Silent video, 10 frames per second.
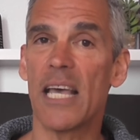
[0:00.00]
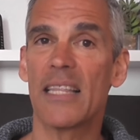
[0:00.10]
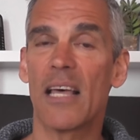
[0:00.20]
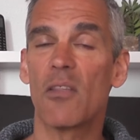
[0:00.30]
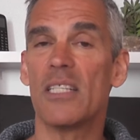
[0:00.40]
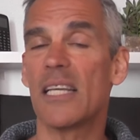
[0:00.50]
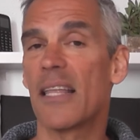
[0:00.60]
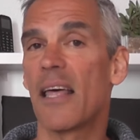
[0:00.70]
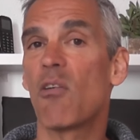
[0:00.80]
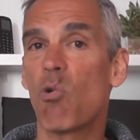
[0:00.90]
y te
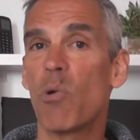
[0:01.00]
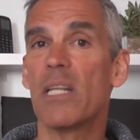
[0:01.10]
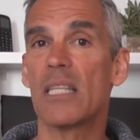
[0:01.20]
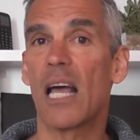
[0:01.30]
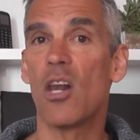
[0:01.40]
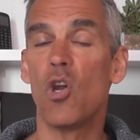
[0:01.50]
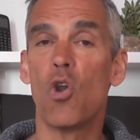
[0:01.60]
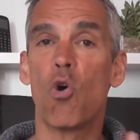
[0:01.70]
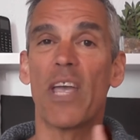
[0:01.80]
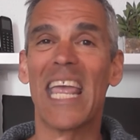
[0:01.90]
has dado cuenta
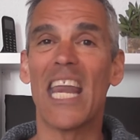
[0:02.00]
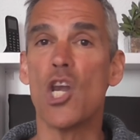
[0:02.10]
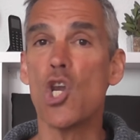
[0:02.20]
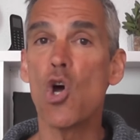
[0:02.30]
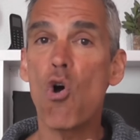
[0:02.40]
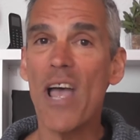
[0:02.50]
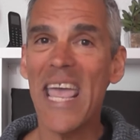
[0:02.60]
lo que no